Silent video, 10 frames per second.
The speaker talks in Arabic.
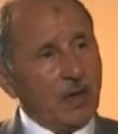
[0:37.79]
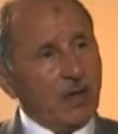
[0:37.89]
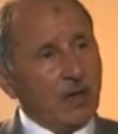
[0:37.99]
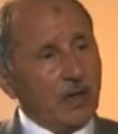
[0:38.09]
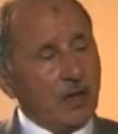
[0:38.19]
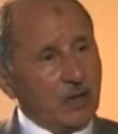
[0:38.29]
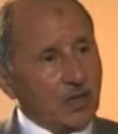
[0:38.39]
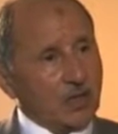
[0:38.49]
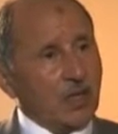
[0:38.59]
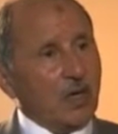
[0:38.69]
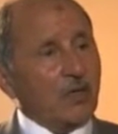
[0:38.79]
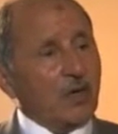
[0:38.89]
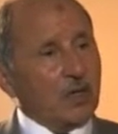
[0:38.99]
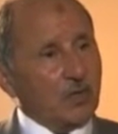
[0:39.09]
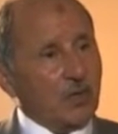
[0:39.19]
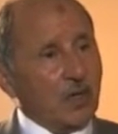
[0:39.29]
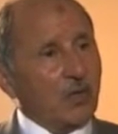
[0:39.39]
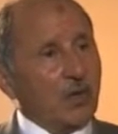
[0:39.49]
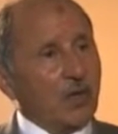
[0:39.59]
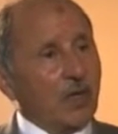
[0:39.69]
على النساء
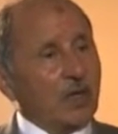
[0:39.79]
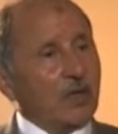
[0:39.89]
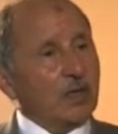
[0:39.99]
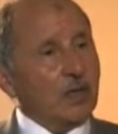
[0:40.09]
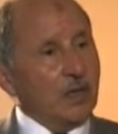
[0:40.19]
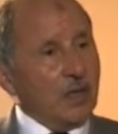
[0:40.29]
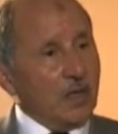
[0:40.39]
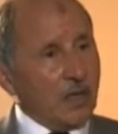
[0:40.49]
والأطفال وأيضا